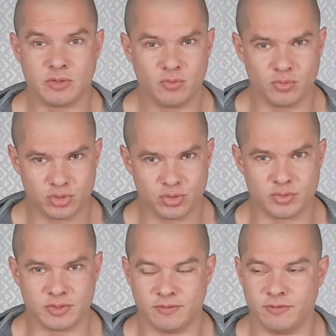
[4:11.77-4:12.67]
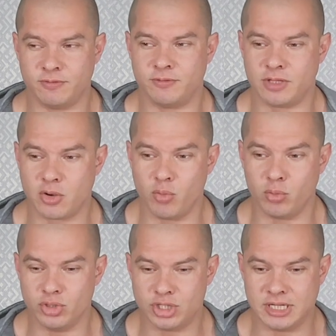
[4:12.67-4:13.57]
Ну, собственно, в таком
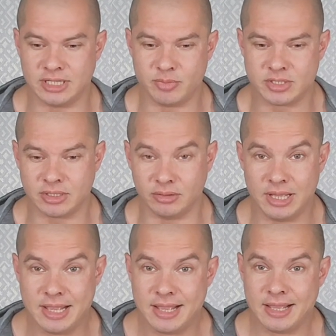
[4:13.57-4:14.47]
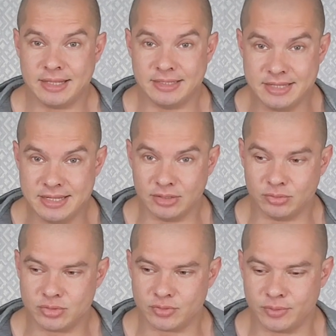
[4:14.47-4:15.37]
ключе я написал
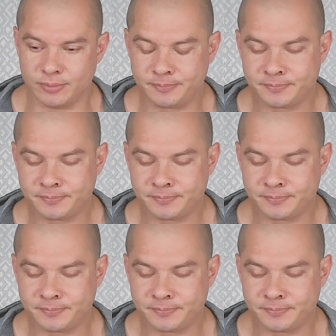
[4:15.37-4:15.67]
диету свою.